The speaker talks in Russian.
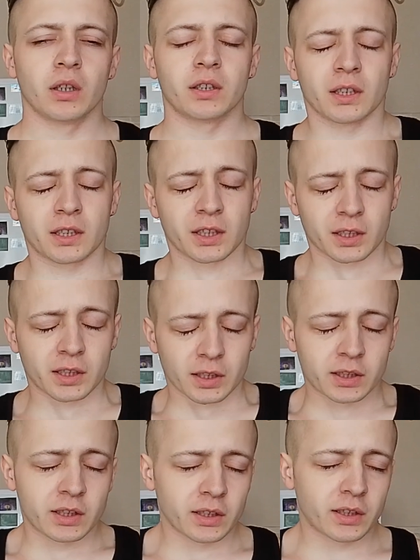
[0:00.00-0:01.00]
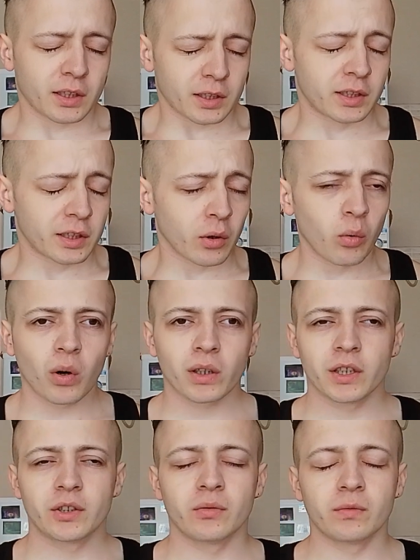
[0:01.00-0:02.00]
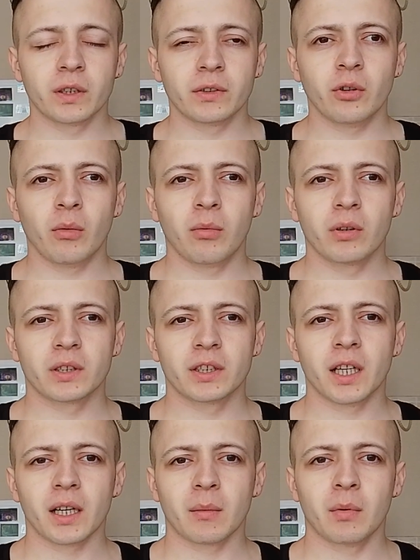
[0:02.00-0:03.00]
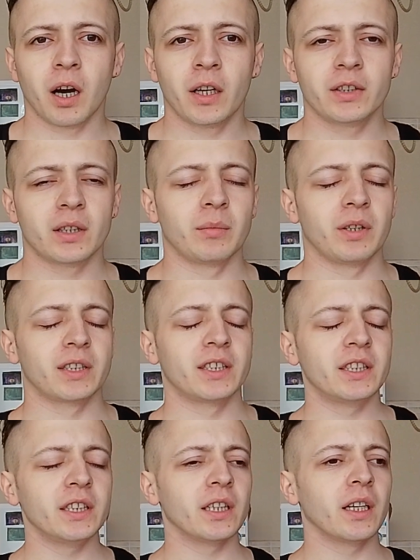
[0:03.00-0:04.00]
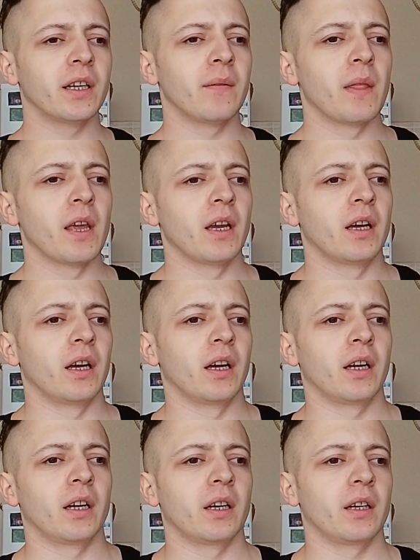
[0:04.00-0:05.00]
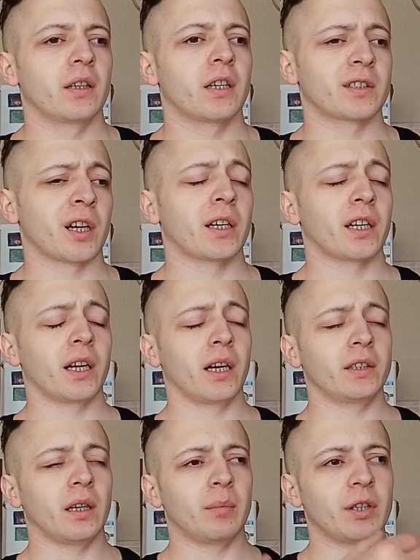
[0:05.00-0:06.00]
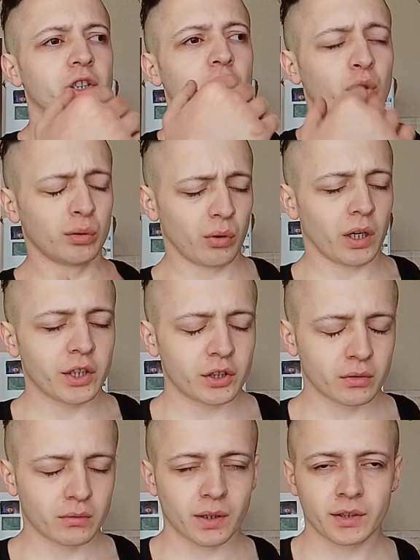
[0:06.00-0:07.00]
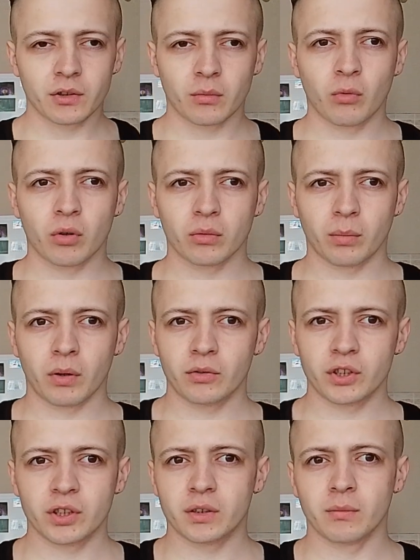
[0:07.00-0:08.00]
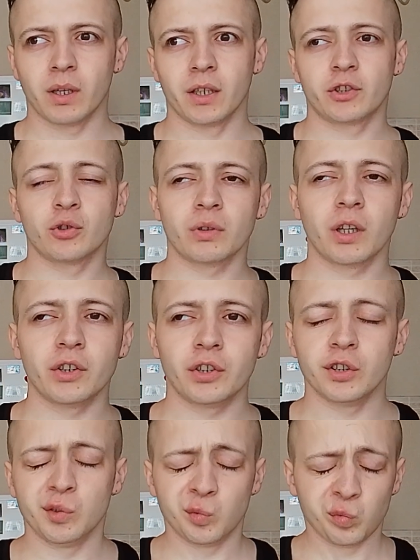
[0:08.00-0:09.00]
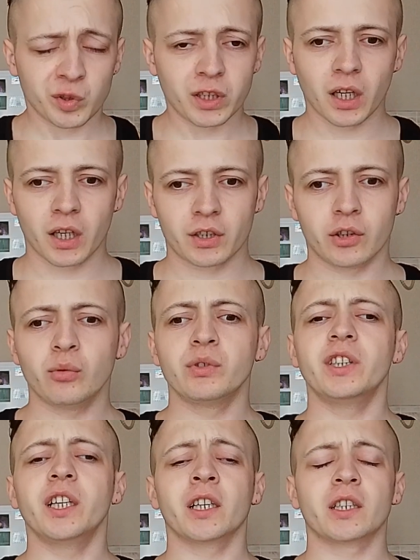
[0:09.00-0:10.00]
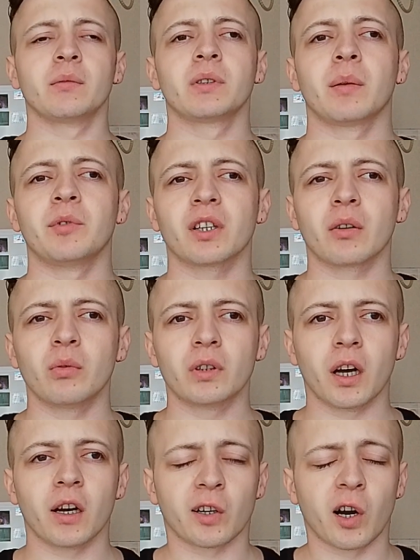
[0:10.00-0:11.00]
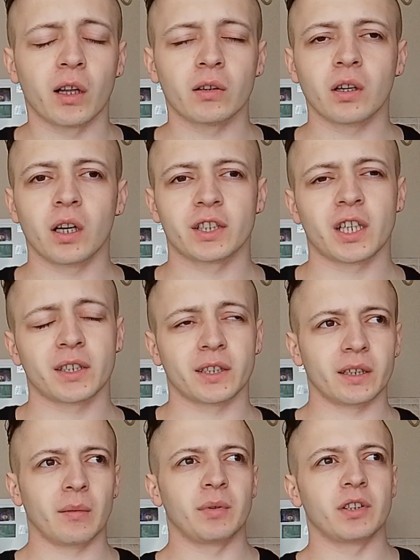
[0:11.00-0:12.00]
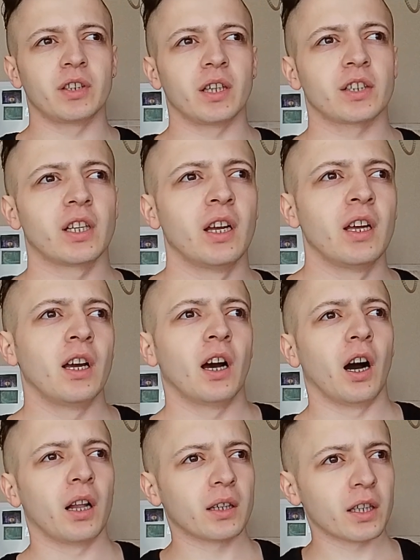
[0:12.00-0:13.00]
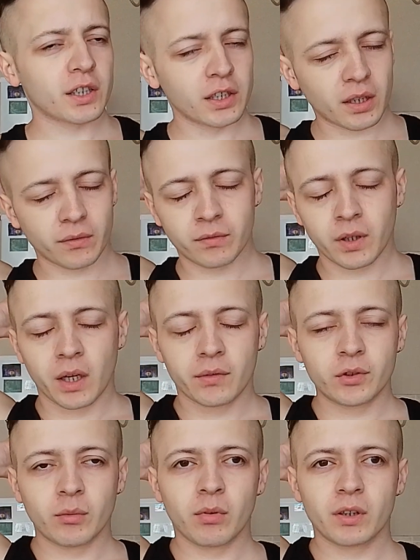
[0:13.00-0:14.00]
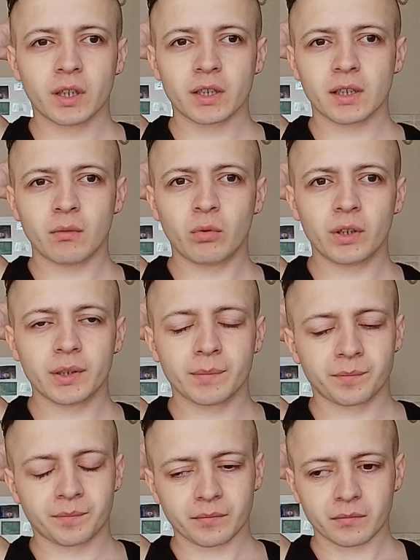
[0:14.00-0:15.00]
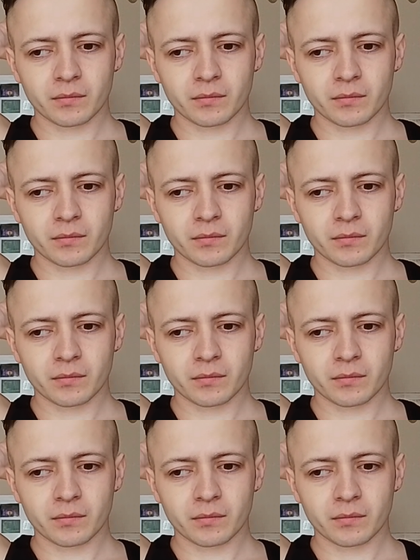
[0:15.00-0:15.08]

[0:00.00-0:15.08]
с гордостью выебываться, якобы они там достигли. Хотя, опять же, ну, раньше ну, квартиру мог ну, получить, блядь, чуть ли не каждый. Ну, если вы там не какой-то алкаш, хотя, опять же, даже алкаши там ебали на заводе,